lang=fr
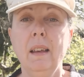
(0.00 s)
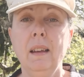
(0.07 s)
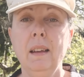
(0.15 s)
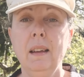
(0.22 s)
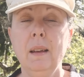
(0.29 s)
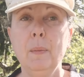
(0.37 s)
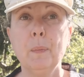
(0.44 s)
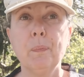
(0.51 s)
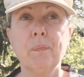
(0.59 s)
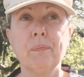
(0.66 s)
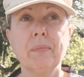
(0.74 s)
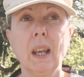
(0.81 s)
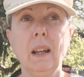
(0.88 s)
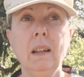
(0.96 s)
Et
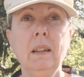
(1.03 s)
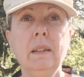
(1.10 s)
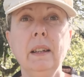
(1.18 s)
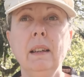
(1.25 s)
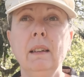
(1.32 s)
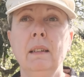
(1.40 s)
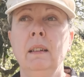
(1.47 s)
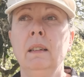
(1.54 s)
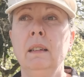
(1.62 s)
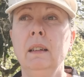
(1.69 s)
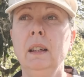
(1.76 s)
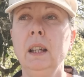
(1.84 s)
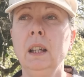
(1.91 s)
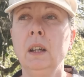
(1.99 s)
hum, l'idée,
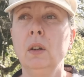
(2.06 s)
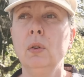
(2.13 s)
c'était